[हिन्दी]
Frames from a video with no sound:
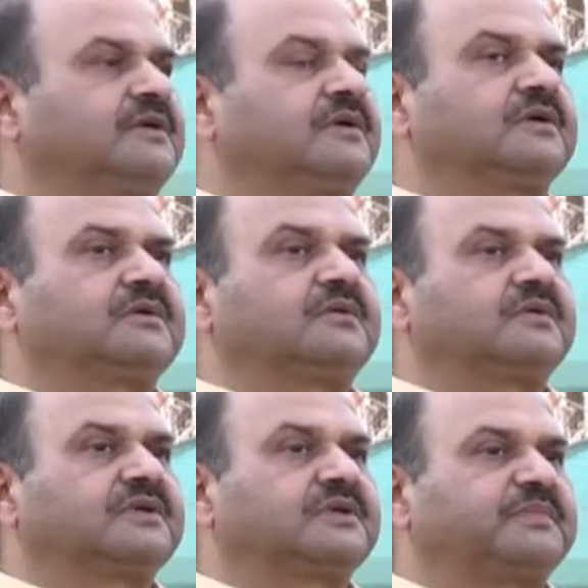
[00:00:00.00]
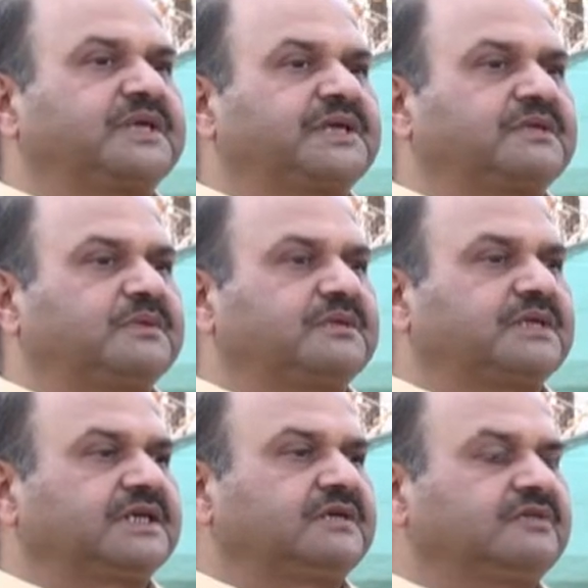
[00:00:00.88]
और उससे प्रेरित
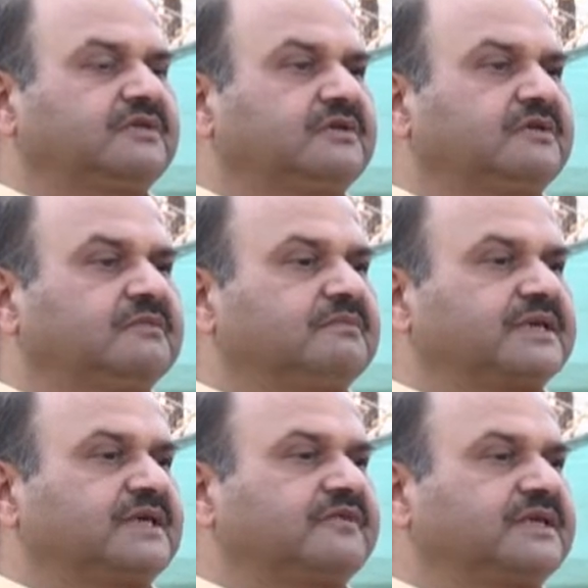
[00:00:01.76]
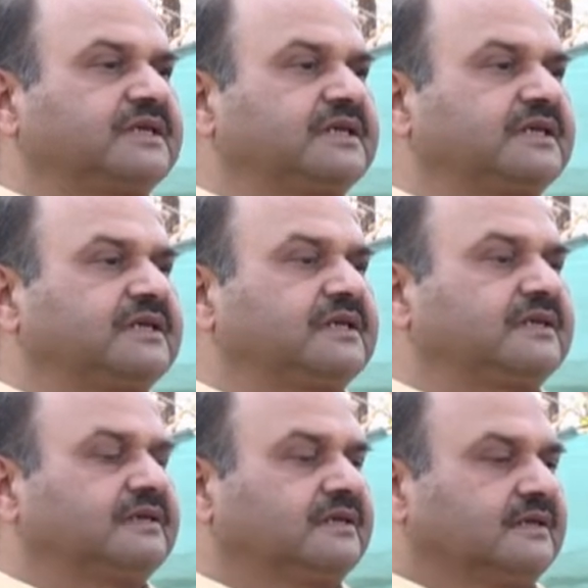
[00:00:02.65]
होकर वो पर्यावरण के
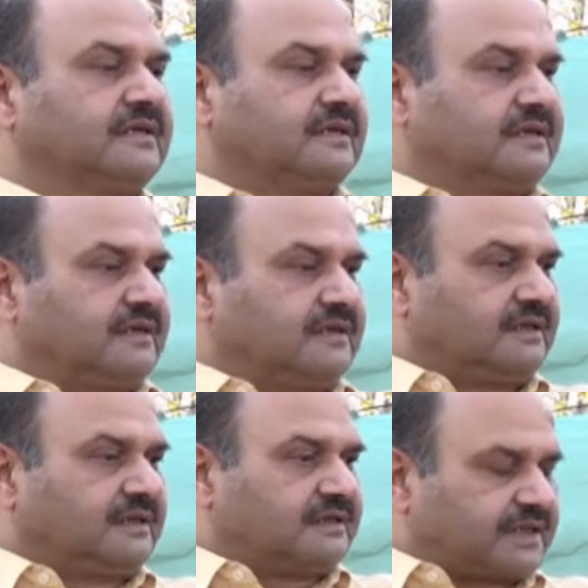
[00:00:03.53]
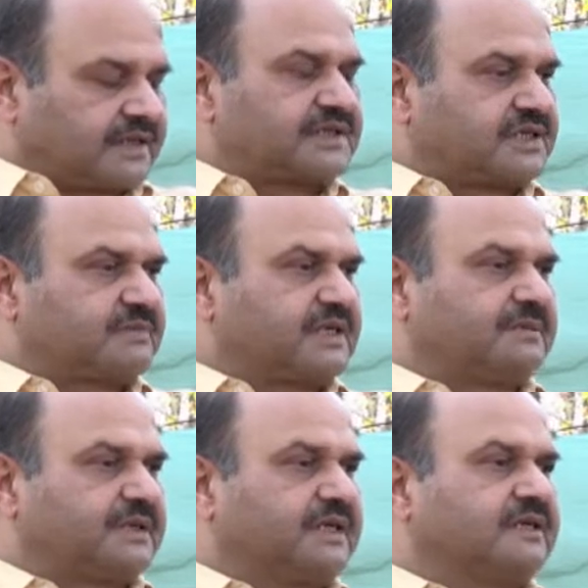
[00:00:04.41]
संरक्षण में
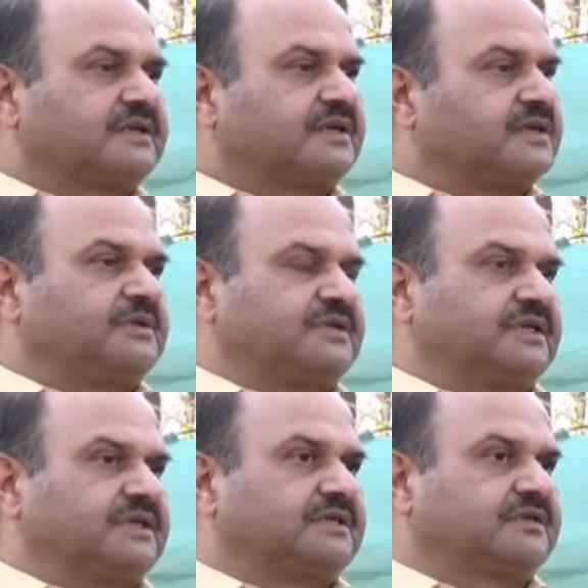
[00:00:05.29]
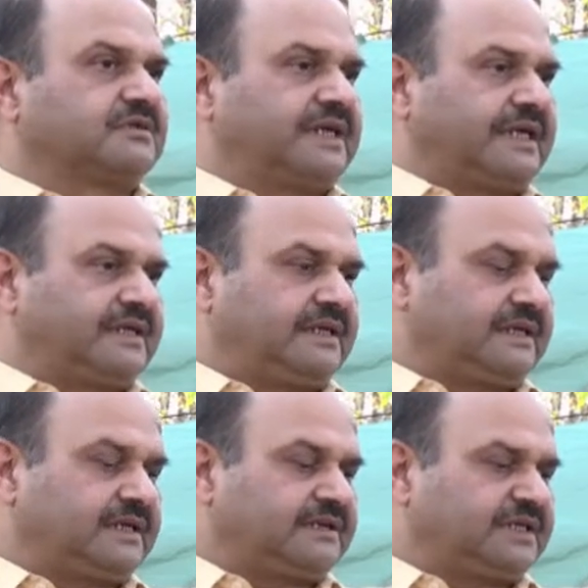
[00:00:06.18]
अपना सहयोग दें तो
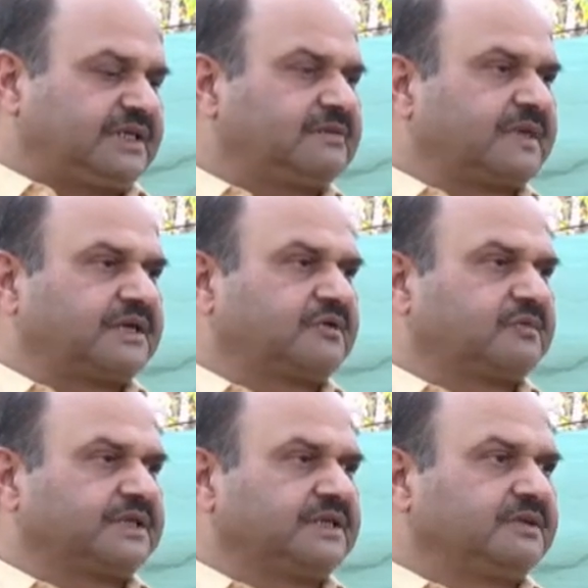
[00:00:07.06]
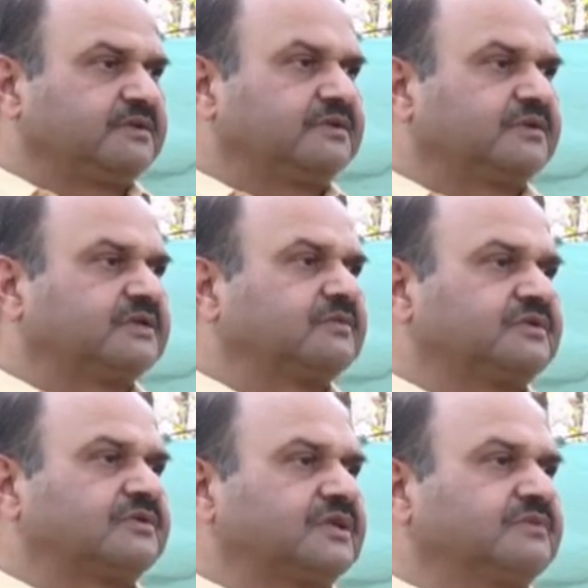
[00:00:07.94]
इन तीन मायनों में इको टूरिज़्म और
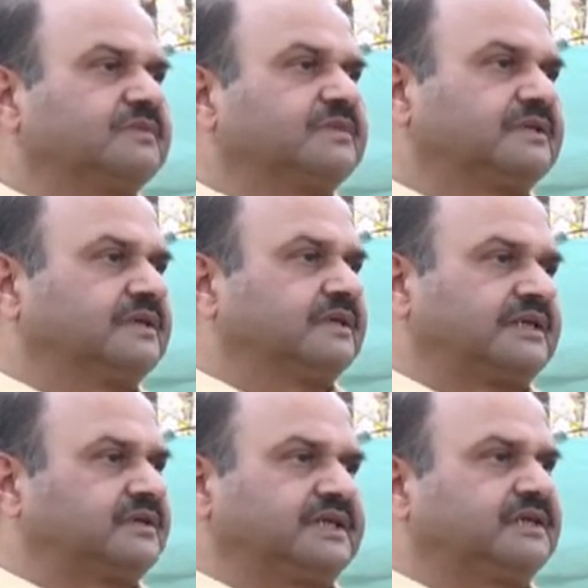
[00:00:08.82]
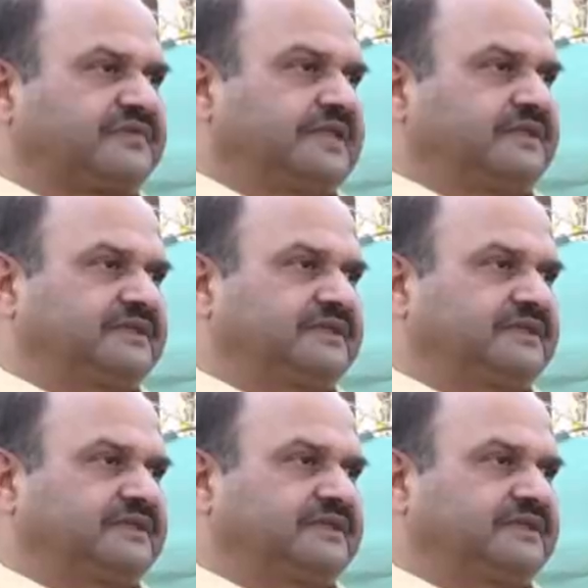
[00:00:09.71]
टूरिज़्म ऐसे डिफरेंट